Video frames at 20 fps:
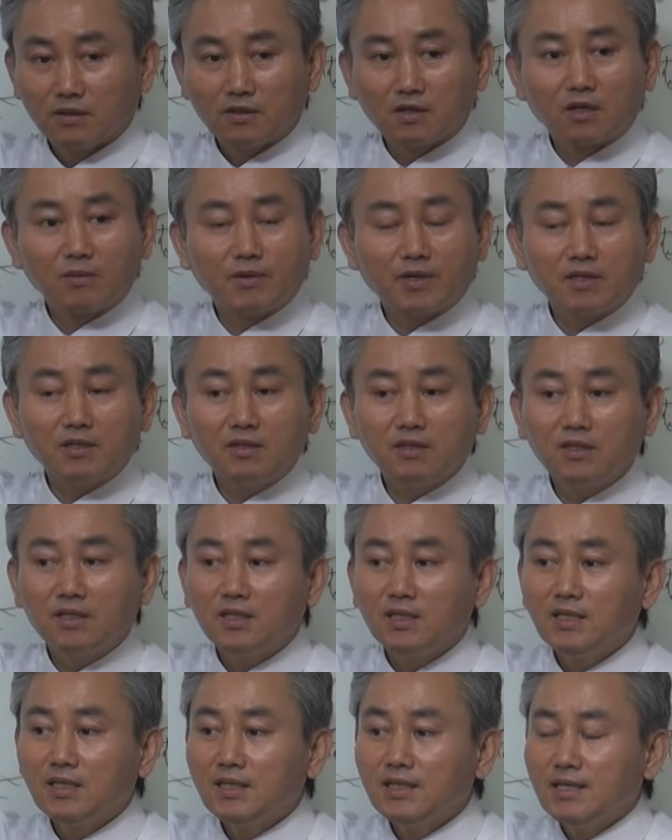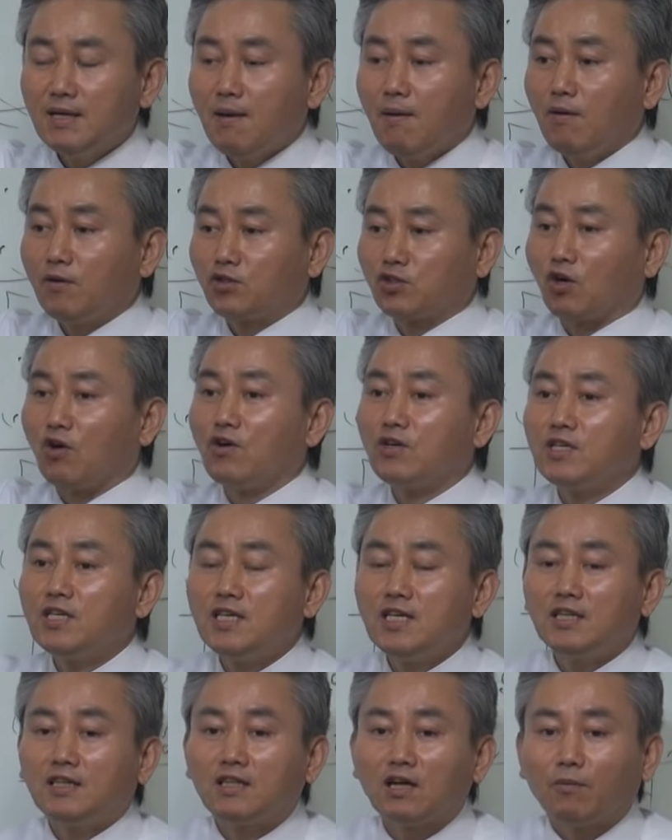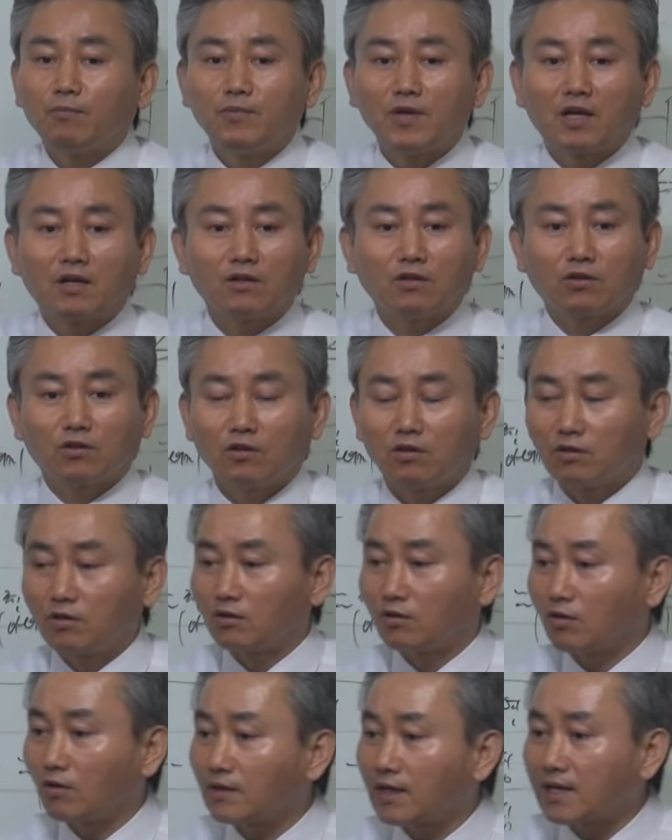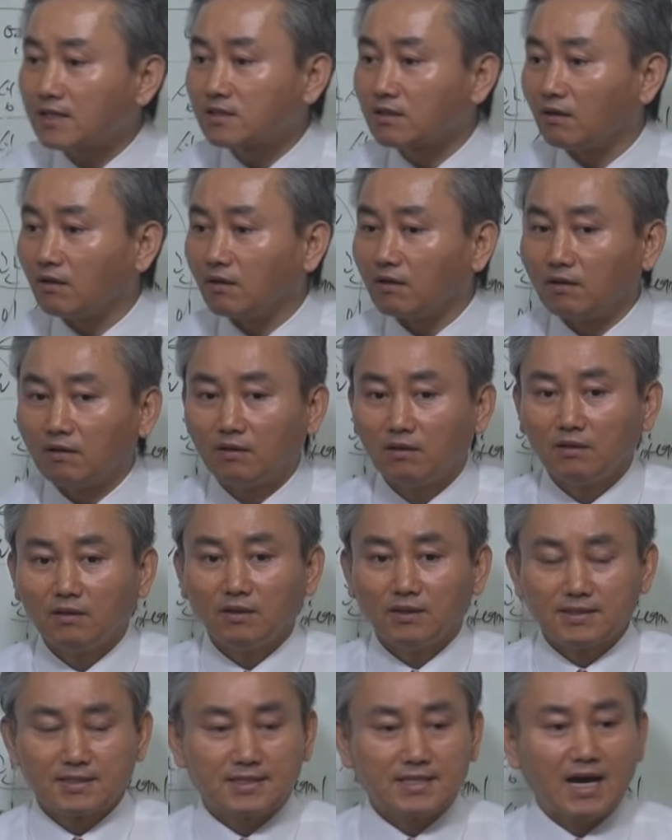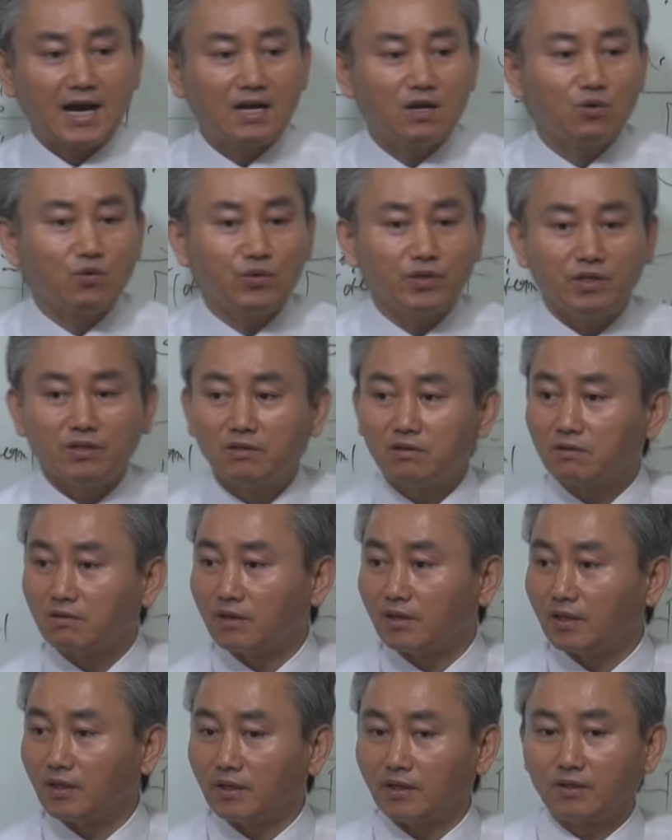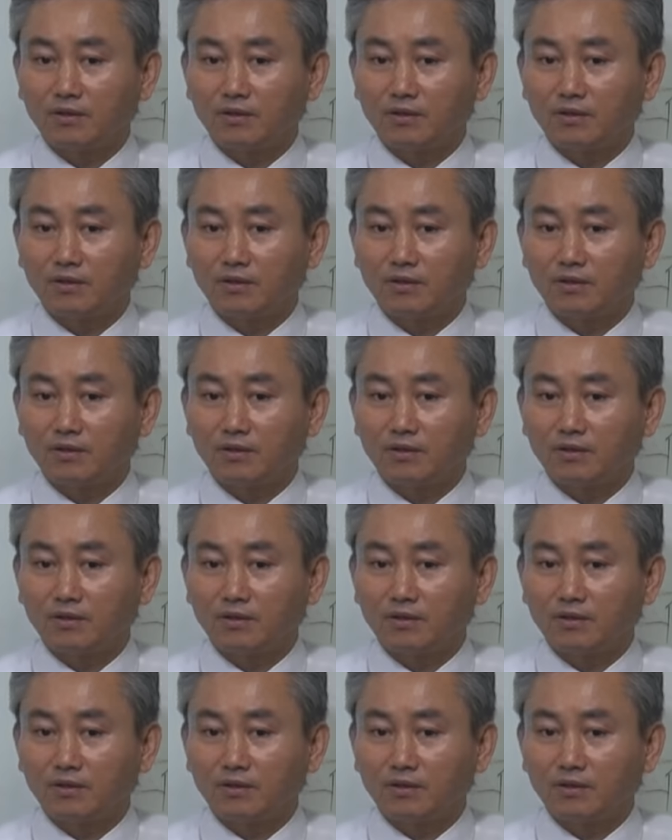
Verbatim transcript: 그러면은 정이 있다 없다는 떠나서 살고 있는 거예요.